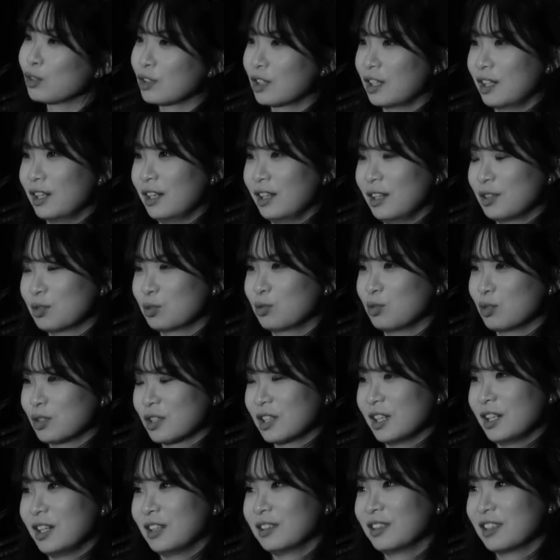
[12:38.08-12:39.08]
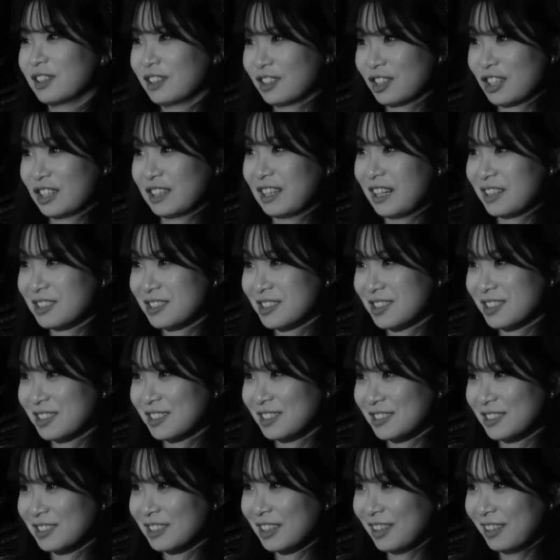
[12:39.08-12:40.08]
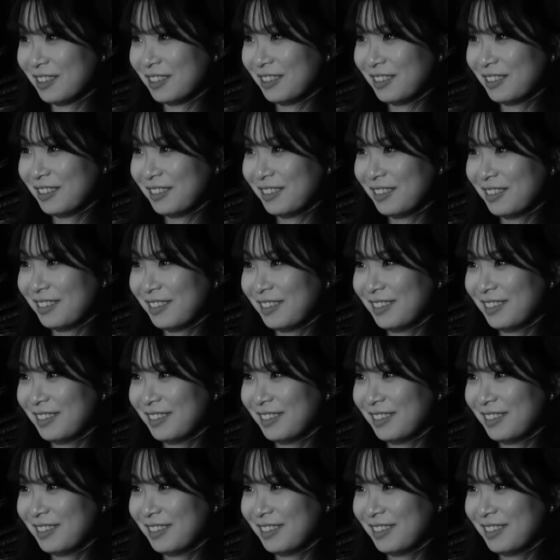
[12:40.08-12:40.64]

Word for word: А только, только китайский, да.